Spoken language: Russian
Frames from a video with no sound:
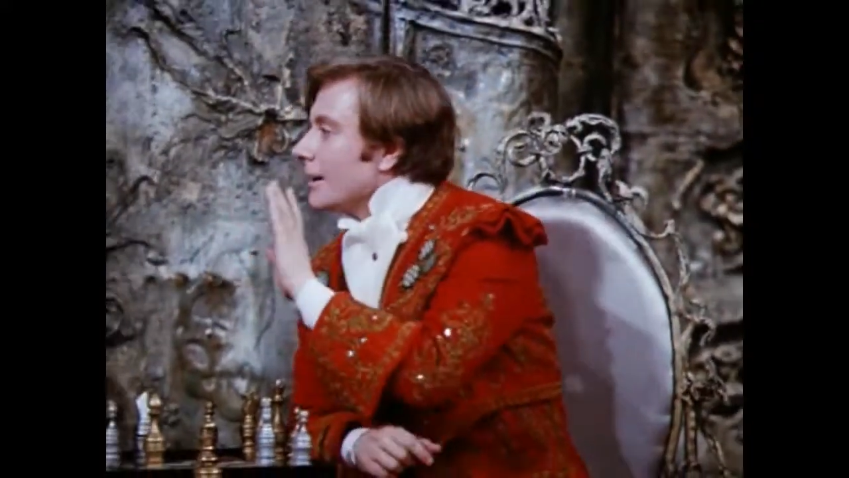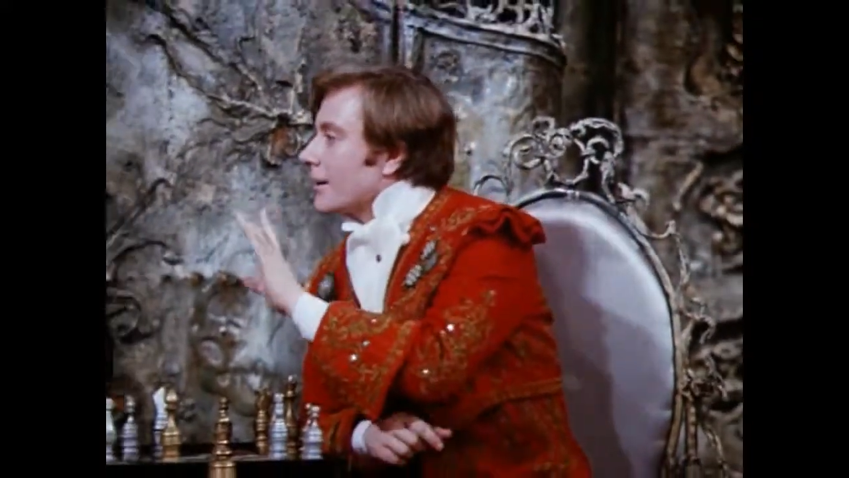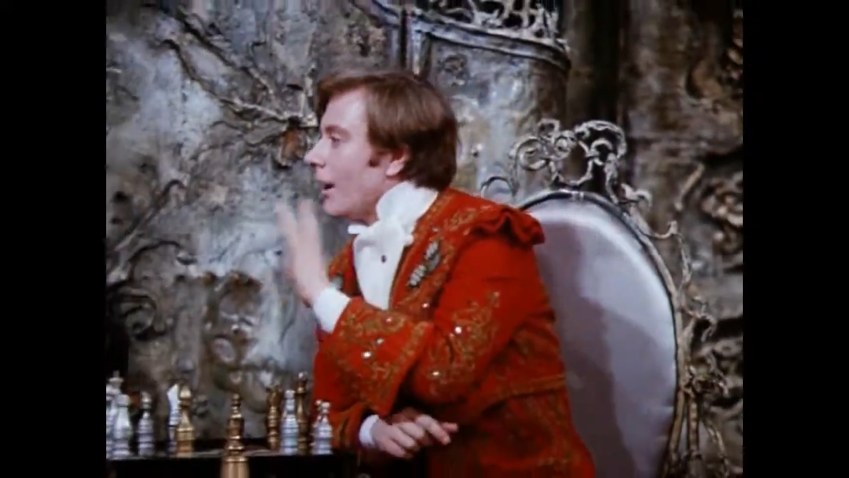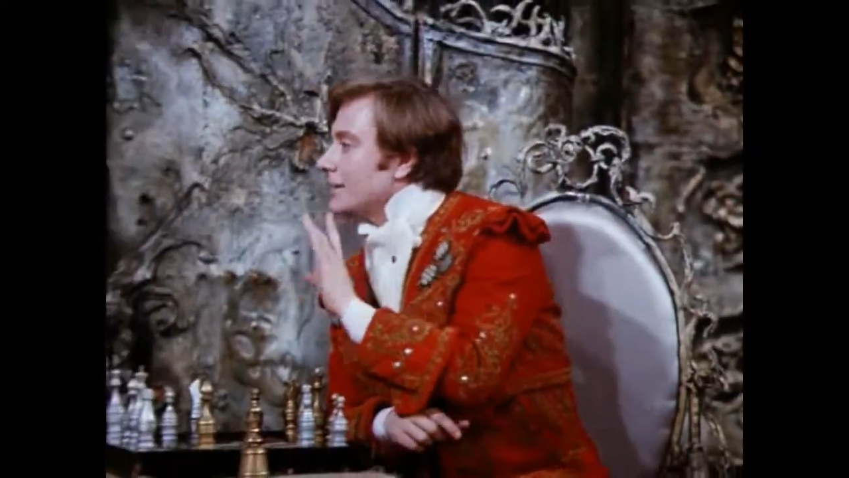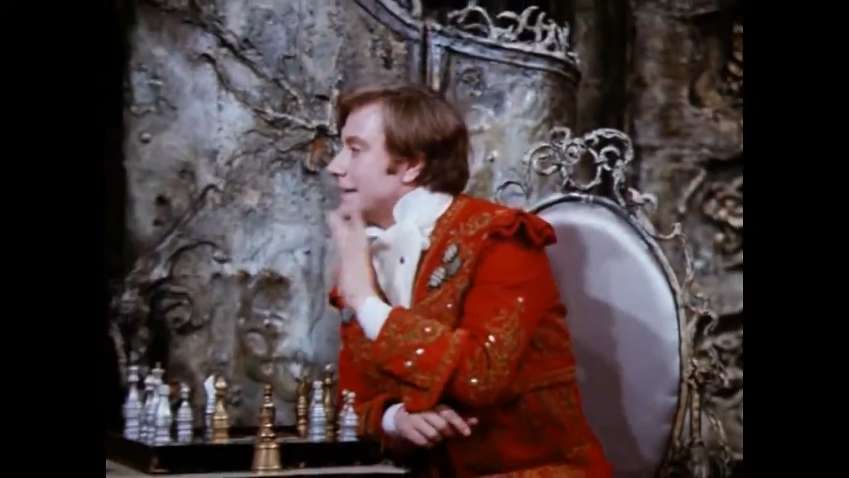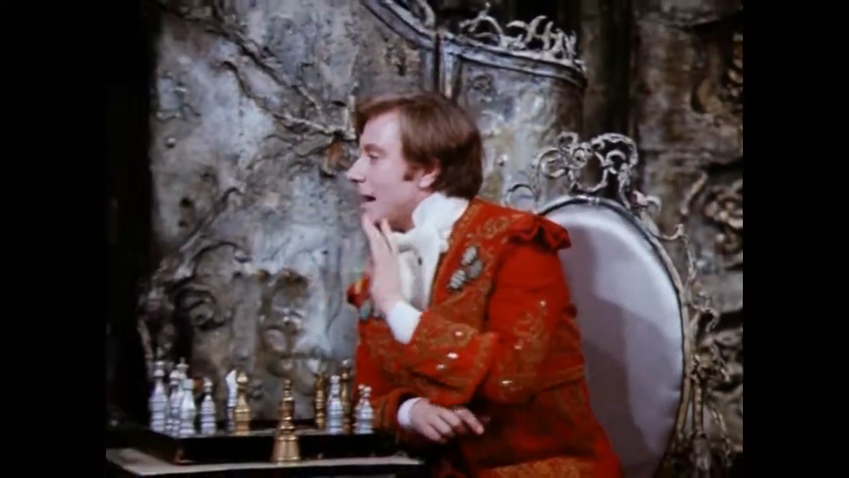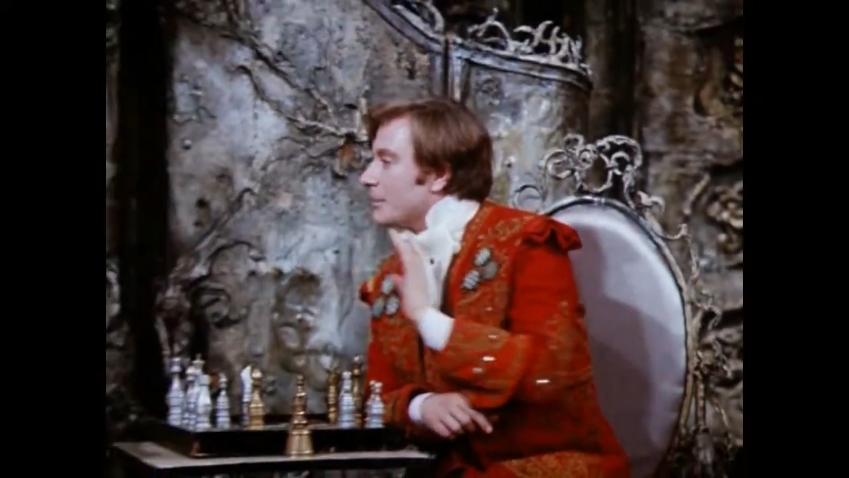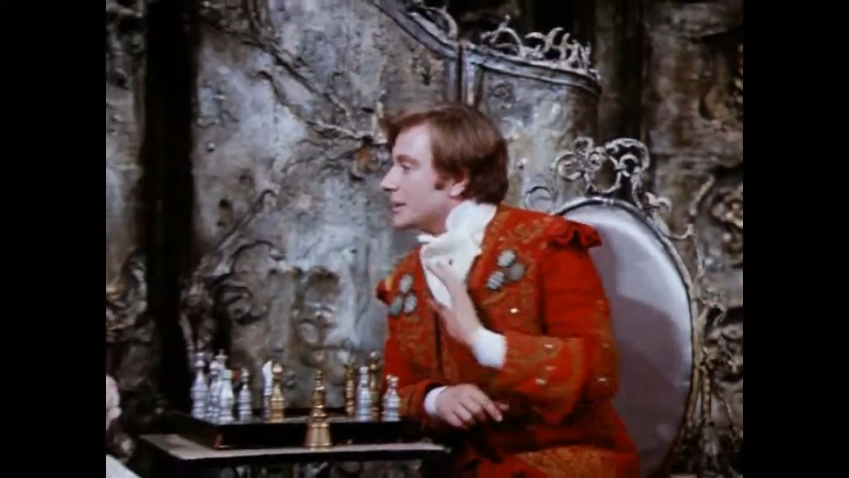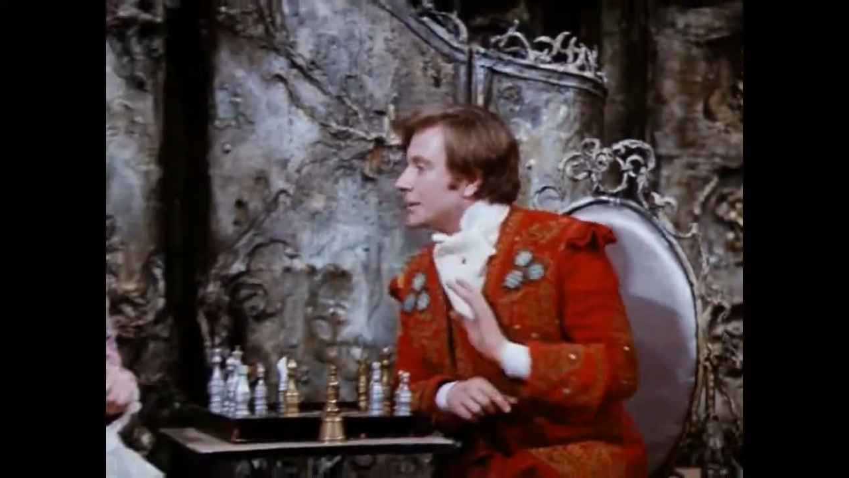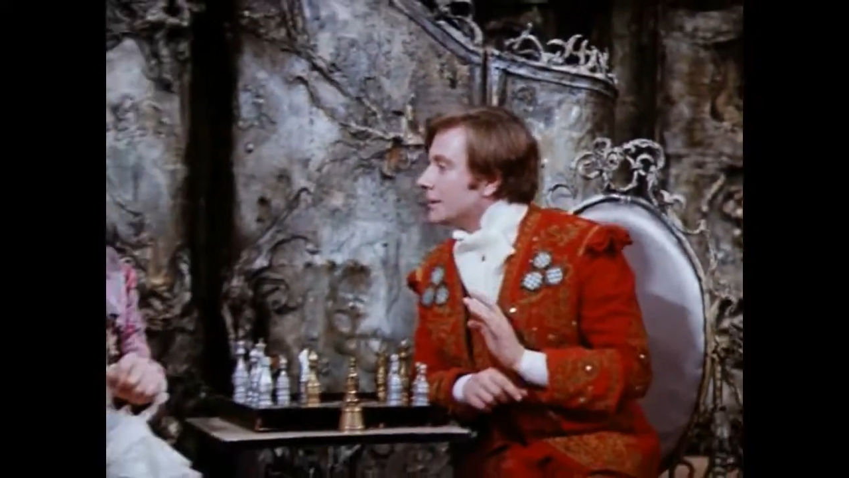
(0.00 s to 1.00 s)
God damn
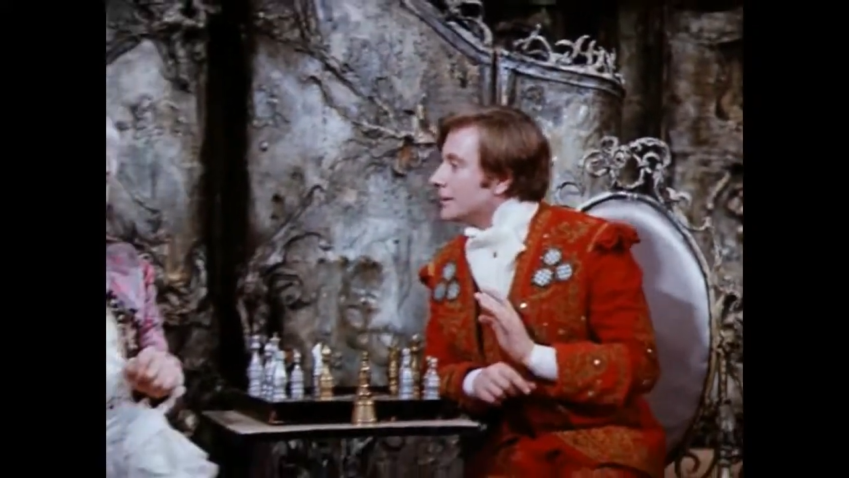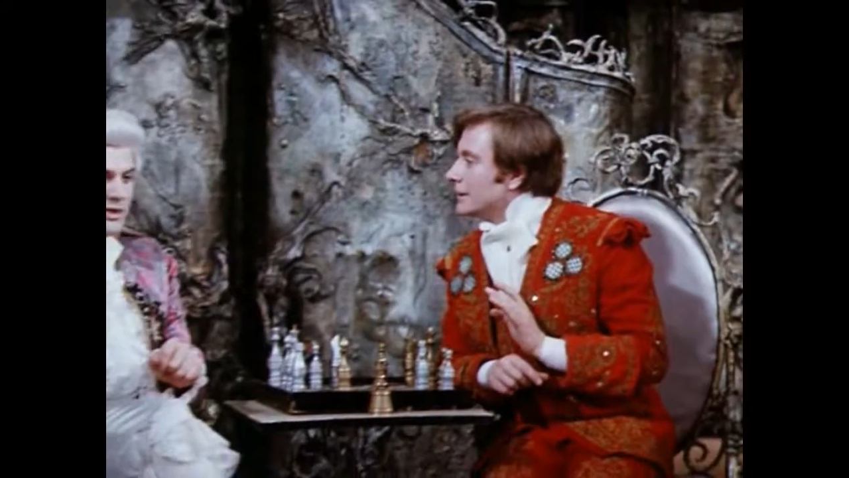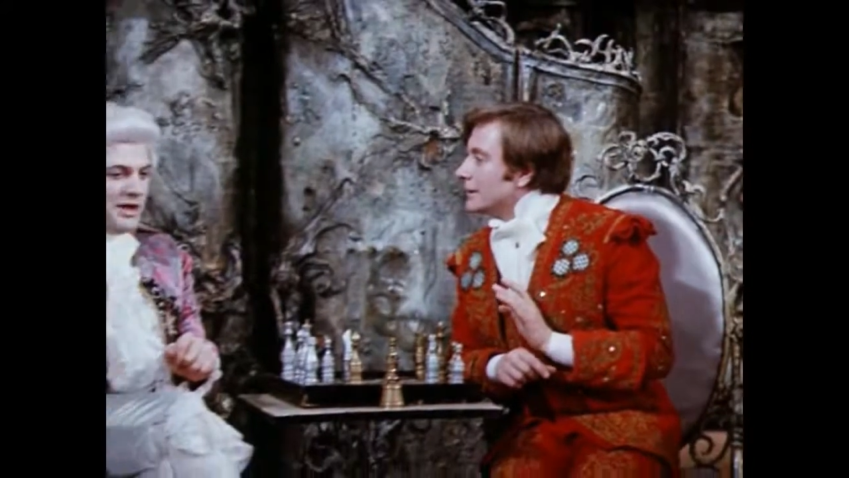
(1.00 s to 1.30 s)
it.